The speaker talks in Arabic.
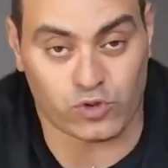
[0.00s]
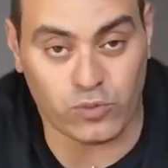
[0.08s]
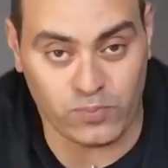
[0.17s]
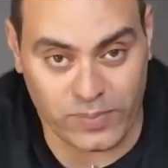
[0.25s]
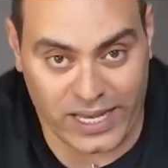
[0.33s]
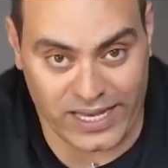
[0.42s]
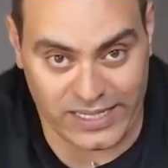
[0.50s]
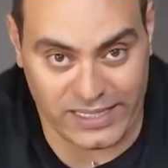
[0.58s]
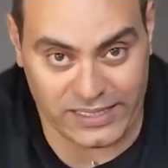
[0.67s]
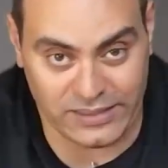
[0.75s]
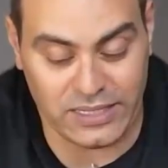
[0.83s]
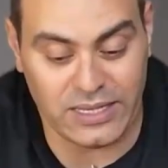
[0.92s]
اوروبا
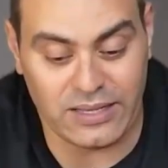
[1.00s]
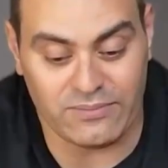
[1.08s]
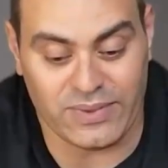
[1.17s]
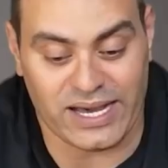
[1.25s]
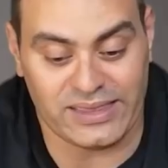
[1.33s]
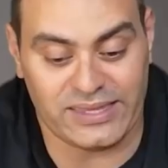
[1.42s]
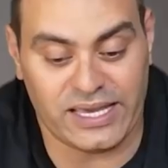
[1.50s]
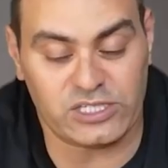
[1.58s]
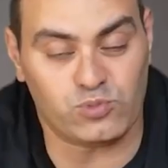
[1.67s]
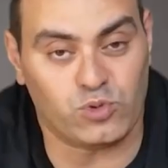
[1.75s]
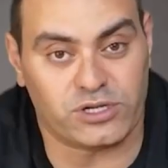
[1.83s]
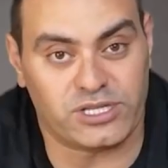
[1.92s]
حاليا ما
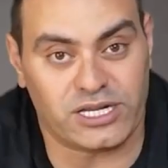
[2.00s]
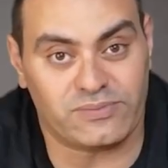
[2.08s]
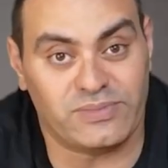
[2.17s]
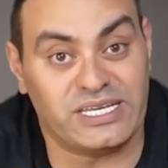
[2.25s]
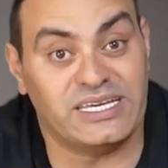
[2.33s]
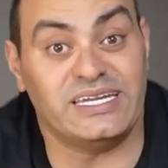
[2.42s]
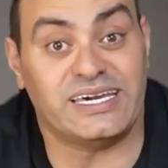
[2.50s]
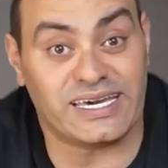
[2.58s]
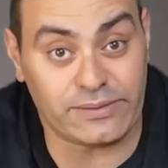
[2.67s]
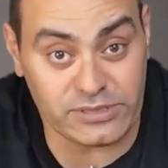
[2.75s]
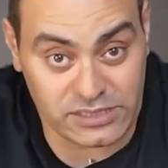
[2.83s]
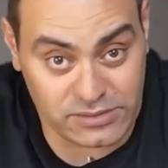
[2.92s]
عندهاش مقاتلات من الجيل
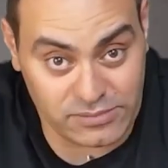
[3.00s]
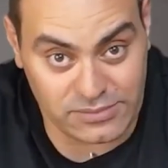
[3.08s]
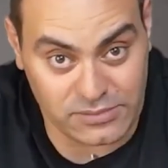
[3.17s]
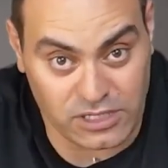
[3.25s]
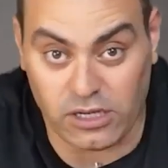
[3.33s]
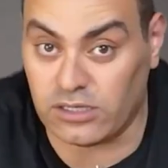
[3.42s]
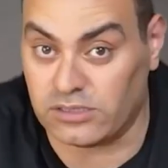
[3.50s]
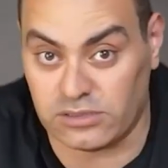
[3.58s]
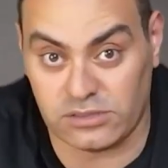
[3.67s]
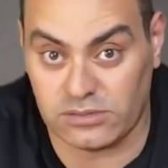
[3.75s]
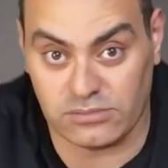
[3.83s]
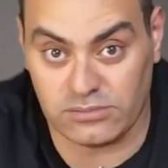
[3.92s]
الخامس
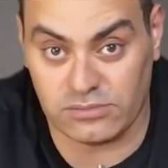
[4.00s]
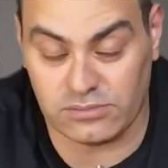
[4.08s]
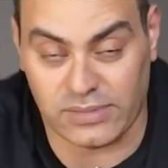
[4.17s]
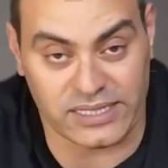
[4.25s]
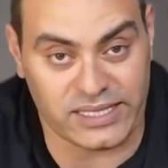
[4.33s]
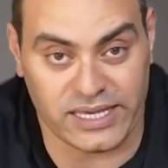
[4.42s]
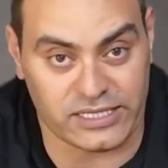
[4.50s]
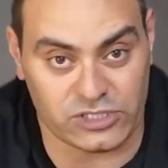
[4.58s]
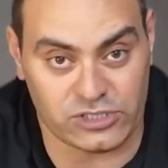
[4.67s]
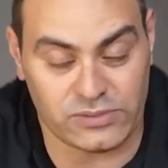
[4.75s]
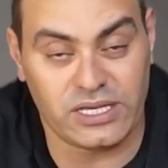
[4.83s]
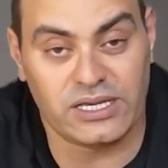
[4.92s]
خالص ما
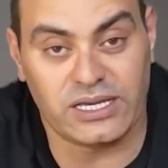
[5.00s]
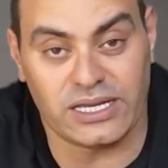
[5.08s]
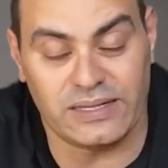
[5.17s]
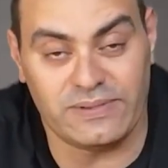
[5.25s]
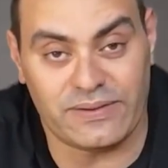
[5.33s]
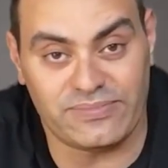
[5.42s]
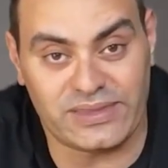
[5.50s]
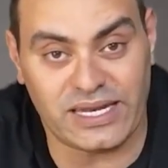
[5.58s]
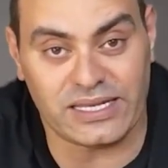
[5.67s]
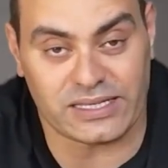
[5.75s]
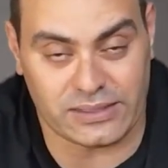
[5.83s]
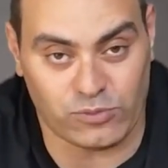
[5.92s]
عندهاش اللي
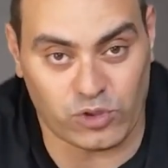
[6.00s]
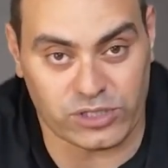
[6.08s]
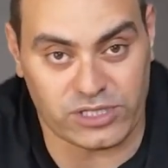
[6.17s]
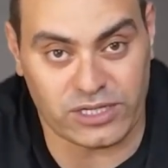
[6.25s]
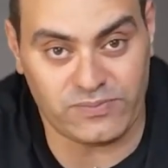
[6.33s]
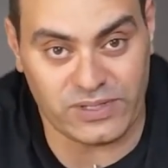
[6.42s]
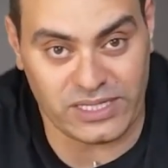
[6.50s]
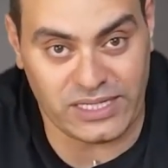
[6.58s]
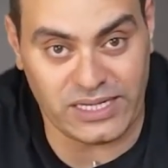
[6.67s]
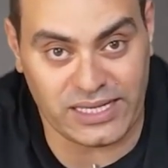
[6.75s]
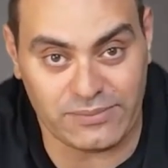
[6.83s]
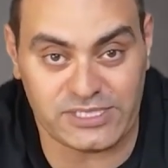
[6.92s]
بيمتلك مقاتلات من
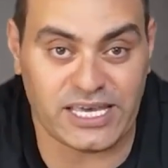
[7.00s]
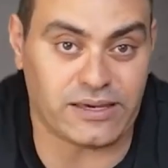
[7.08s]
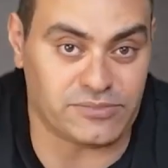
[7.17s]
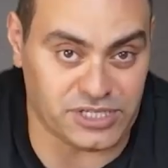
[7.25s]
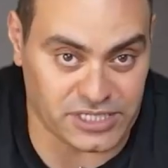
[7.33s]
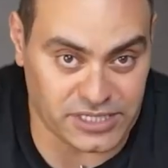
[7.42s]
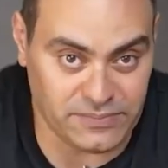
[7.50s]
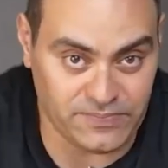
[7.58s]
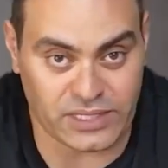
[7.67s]
الجيل الخامس هي امريكا